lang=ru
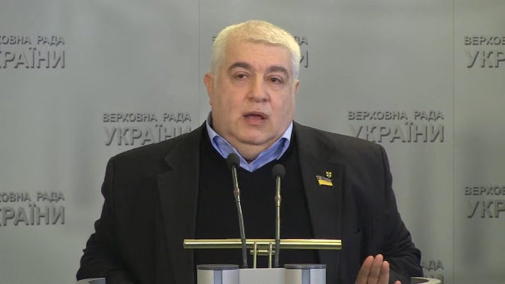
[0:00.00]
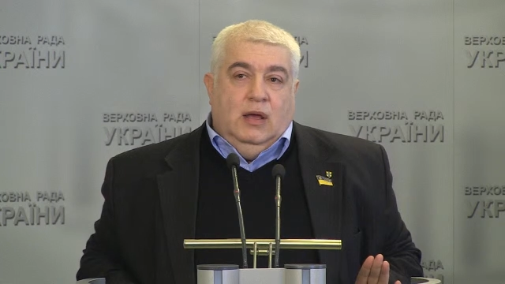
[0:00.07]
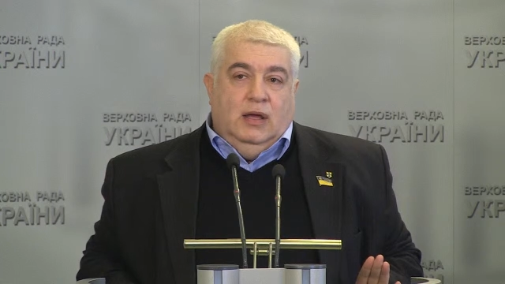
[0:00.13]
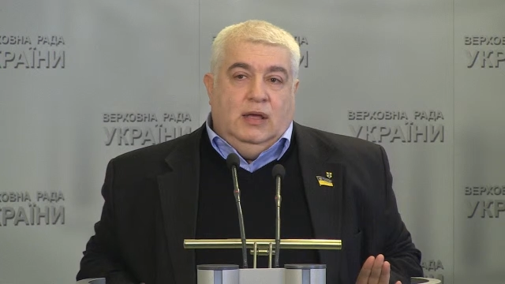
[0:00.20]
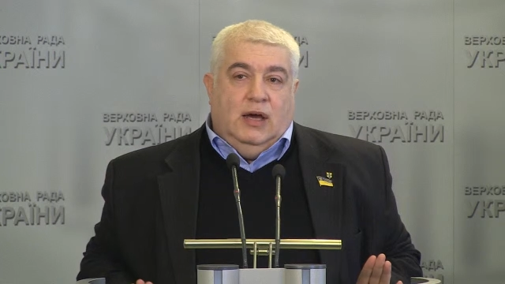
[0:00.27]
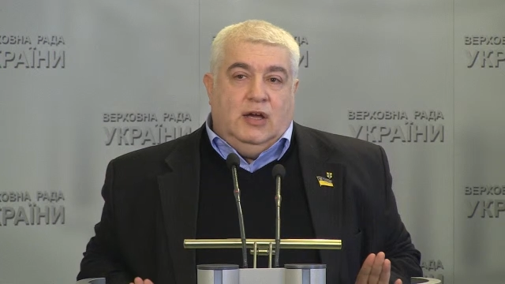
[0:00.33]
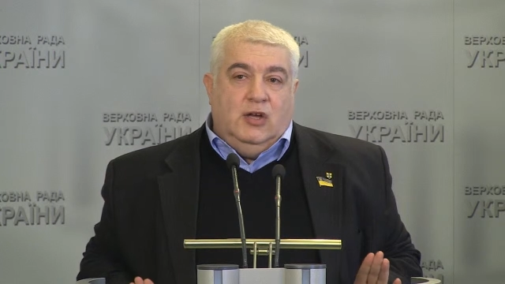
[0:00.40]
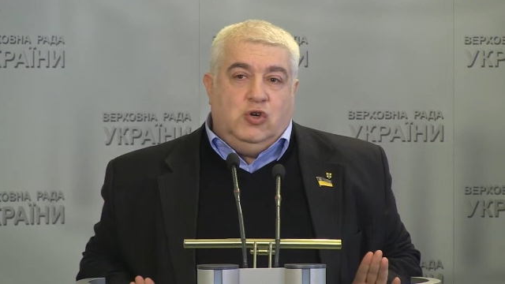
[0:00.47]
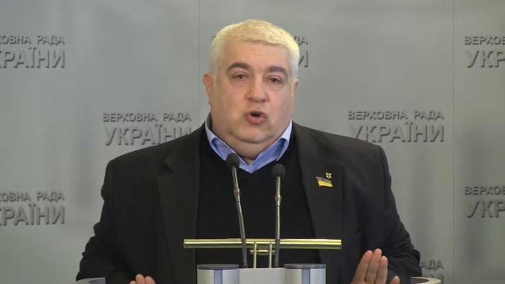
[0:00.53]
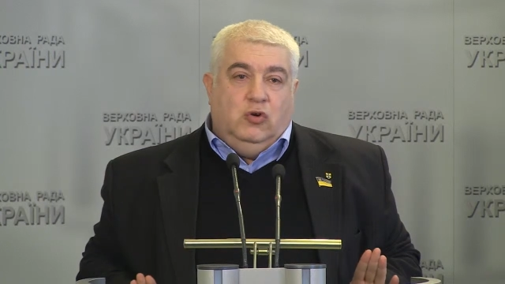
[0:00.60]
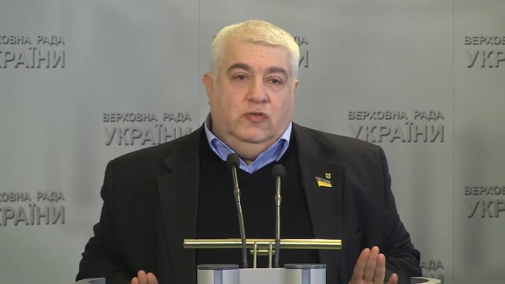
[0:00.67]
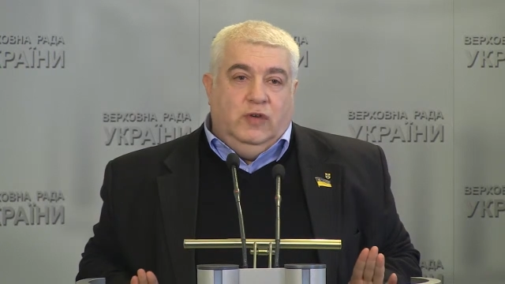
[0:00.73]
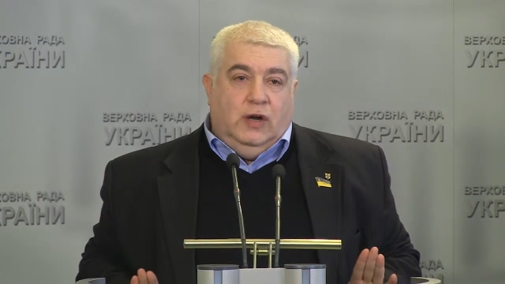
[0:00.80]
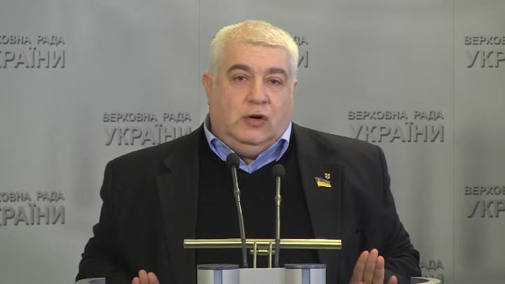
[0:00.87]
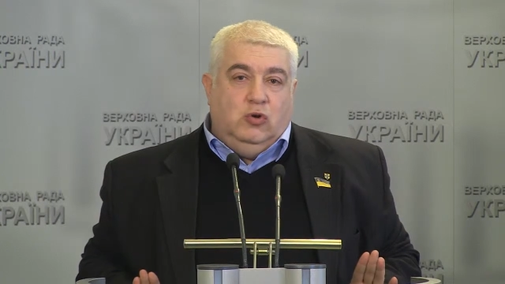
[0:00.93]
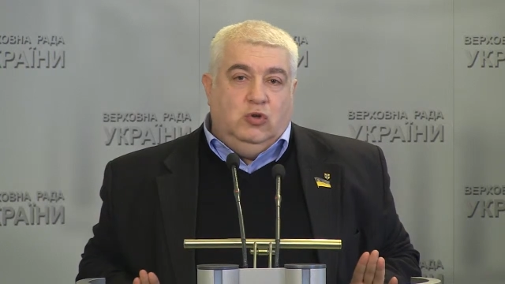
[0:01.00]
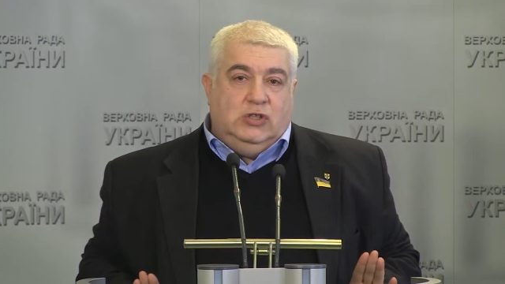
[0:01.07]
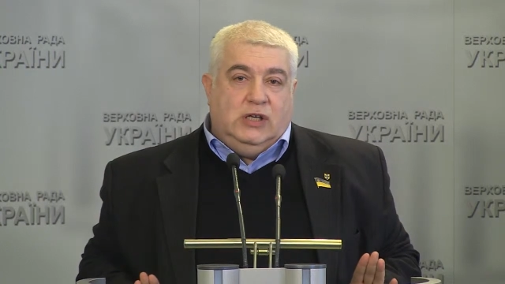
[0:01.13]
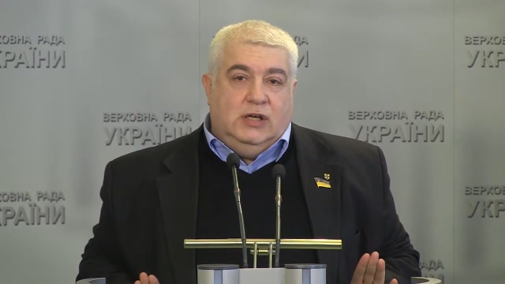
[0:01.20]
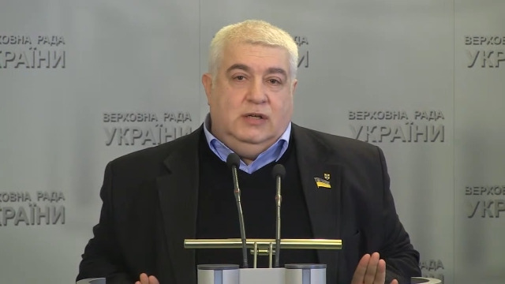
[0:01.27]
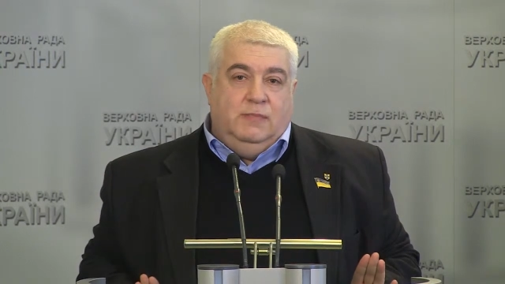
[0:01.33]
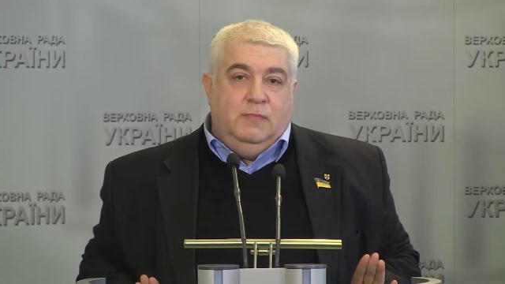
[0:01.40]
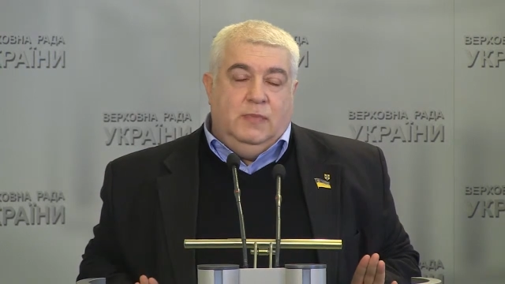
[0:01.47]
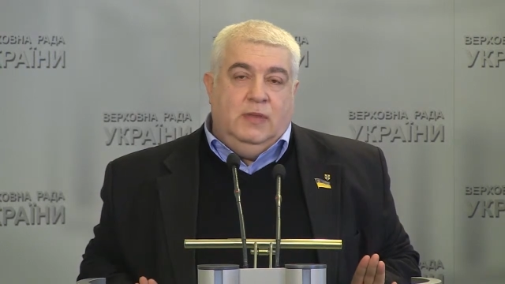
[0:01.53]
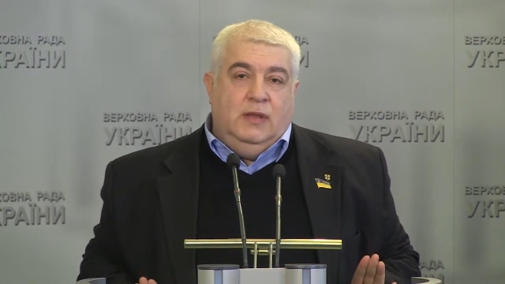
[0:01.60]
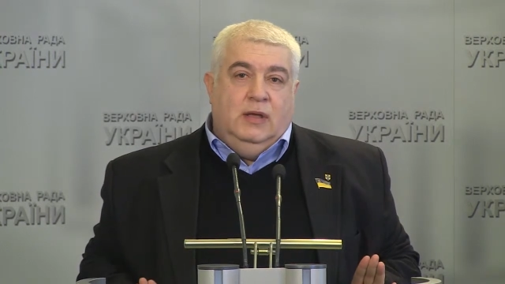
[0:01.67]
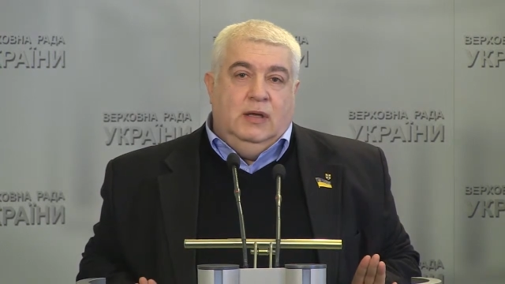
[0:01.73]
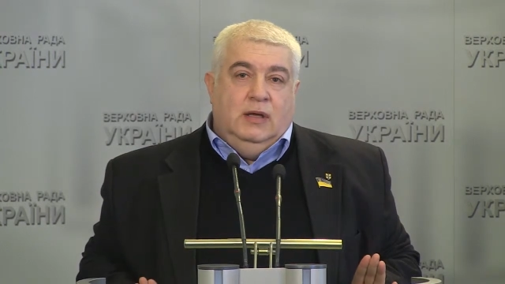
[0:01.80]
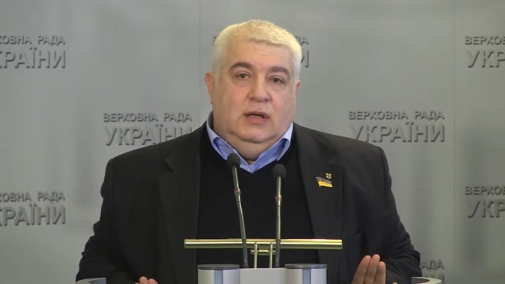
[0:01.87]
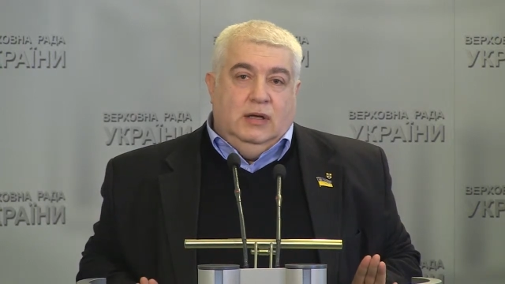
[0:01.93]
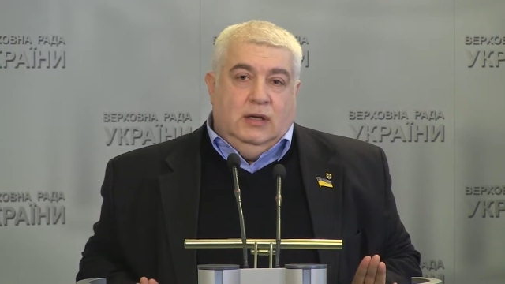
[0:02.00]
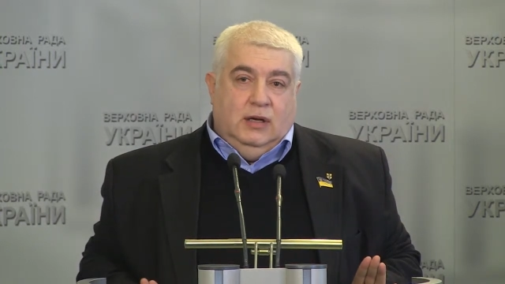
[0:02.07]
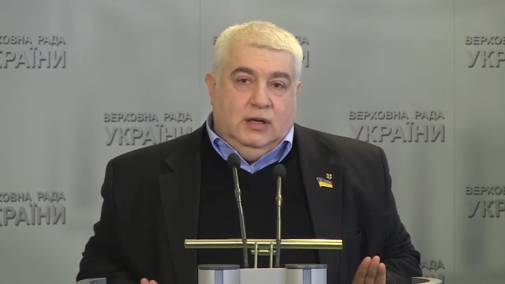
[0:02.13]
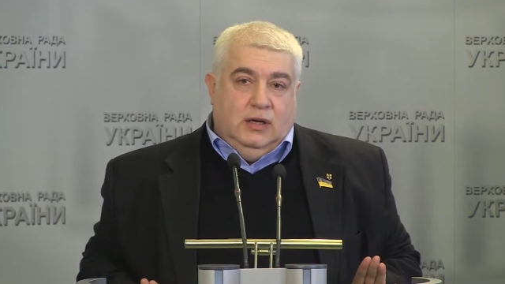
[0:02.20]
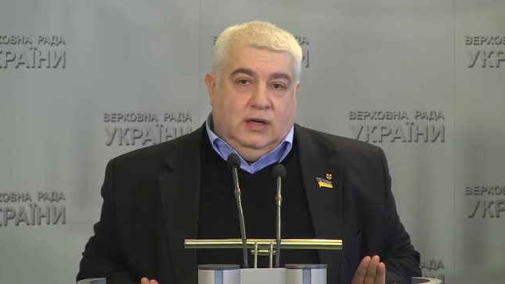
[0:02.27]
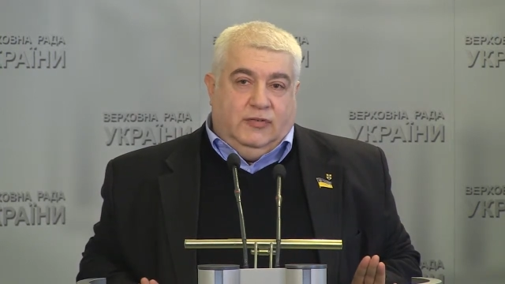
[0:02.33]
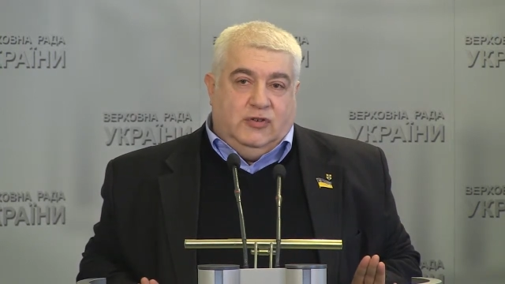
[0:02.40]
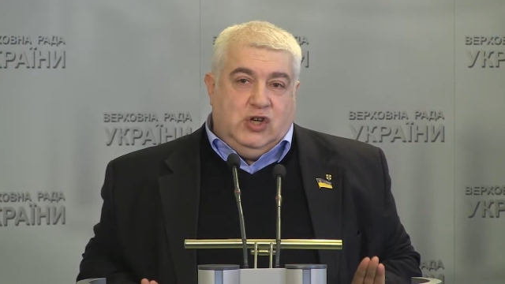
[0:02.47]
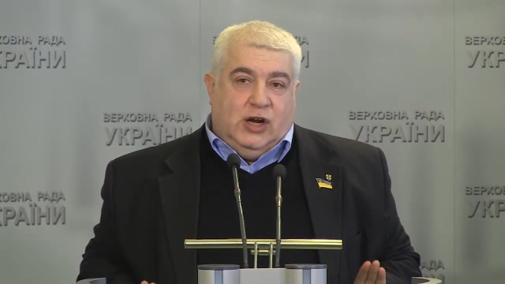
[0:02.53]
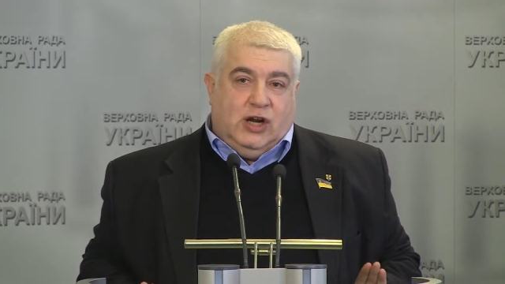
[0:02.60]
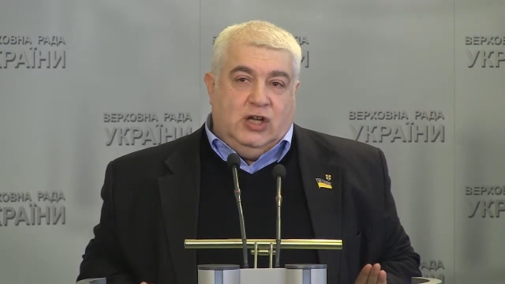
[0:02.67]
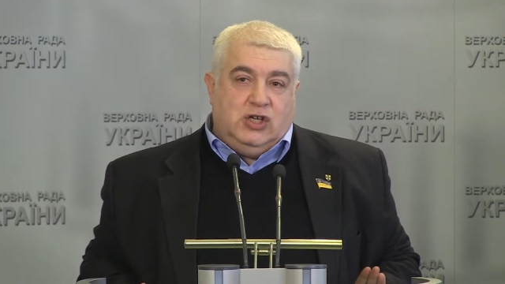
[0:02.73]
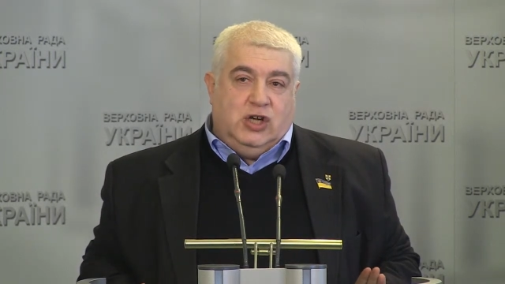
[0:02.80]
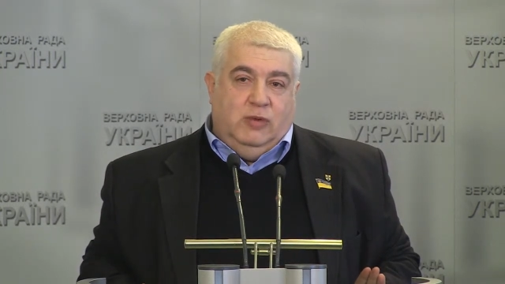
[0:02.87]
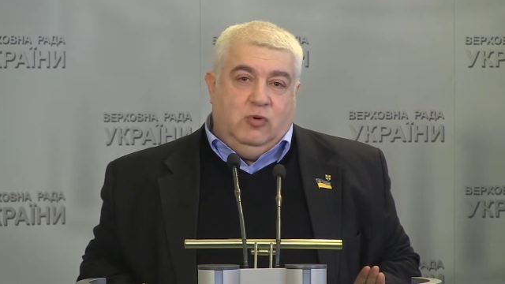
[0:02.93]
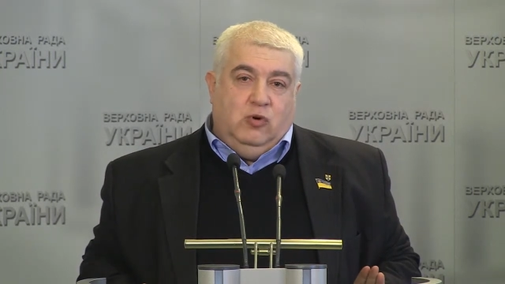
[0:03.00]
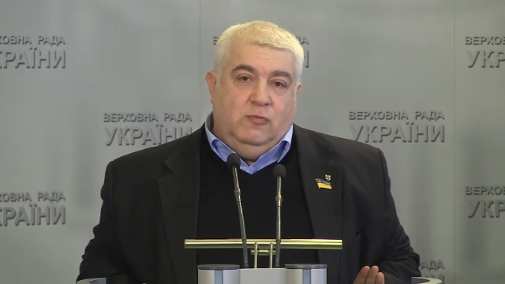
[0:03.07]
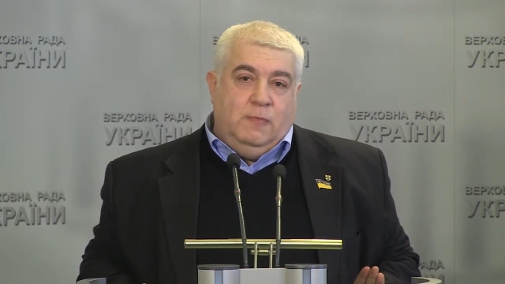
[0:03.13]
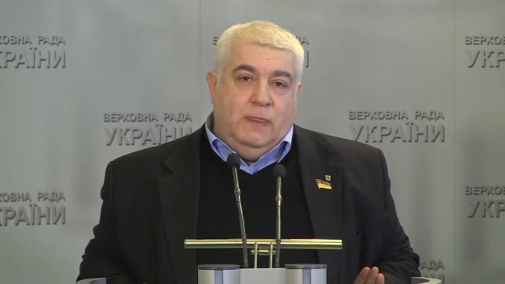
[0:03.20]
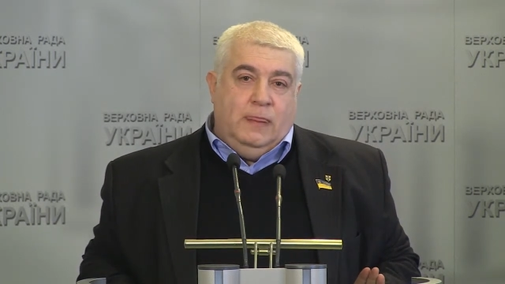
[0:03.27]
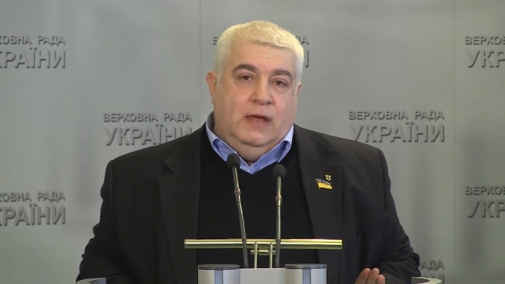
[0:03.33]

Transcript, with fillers: Я хочу вернуться э, к вчерашнему